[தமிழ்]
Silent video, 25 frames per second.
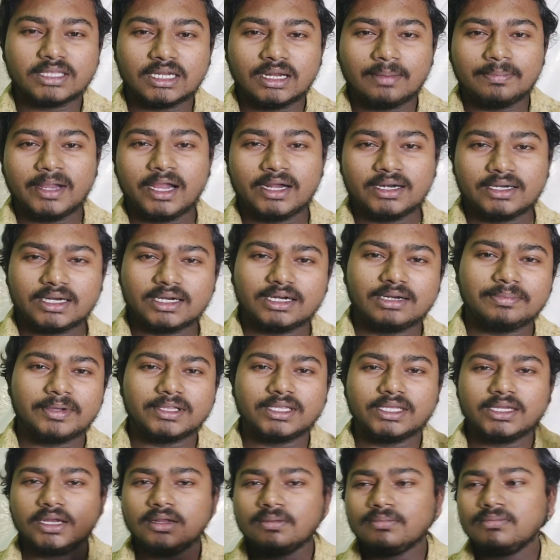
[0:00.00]
எத்தனை பிளான் இருக்குன்னு
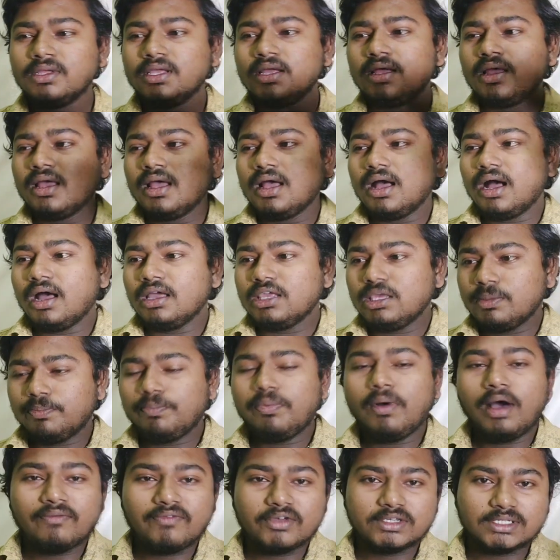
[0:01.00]
பார்த்தீங்கன்னா
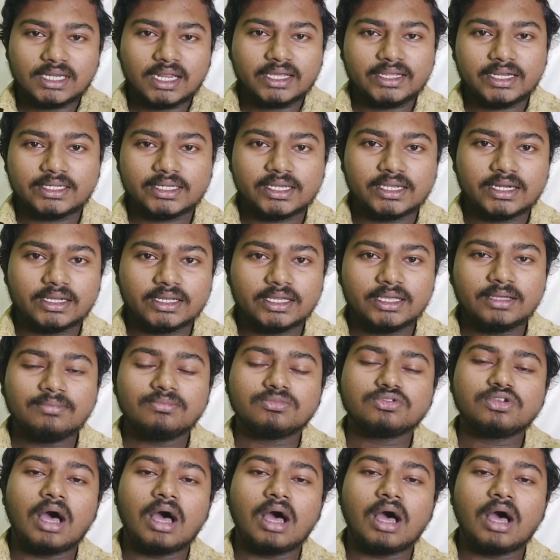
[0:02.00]
இப்போ அஃபிஷியலாக எட்டு இருக்குது